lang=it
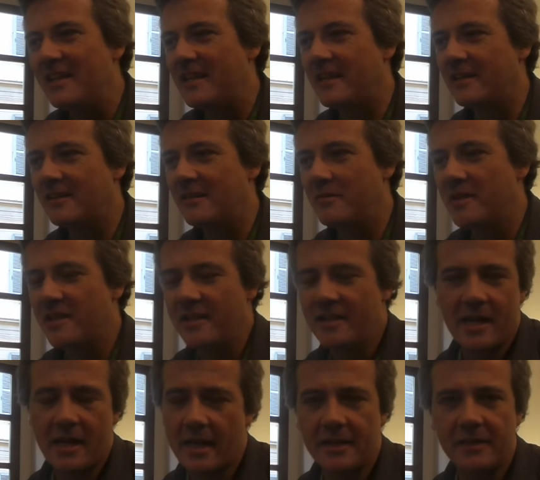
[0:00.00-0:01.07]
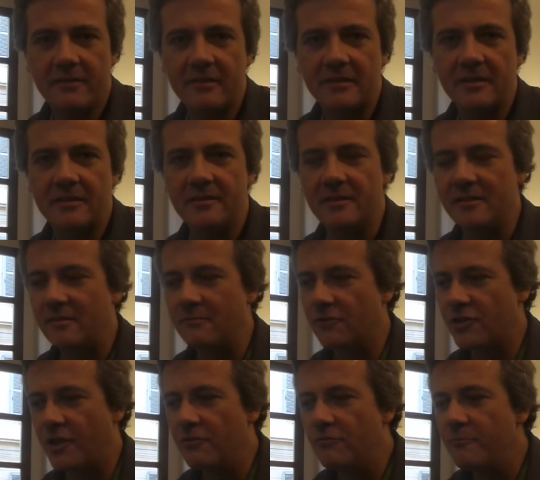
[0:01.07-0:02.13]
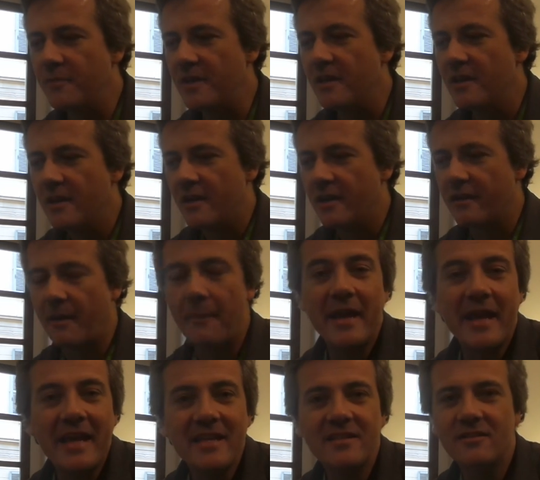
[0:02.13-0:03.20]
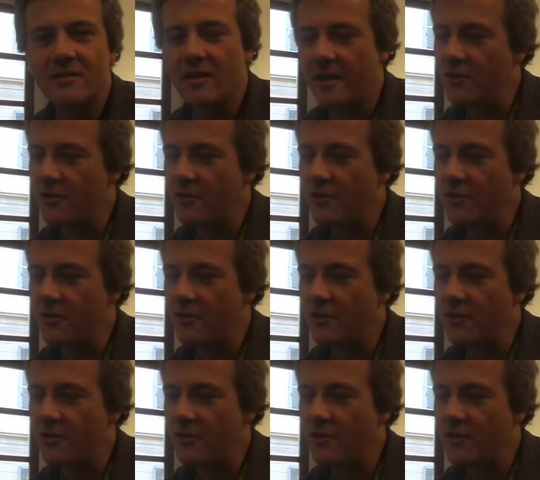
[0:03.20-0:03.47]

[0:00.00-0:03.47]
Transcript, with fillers: in anteprima italiana, è divertentissimo, c'è Numi Rapace,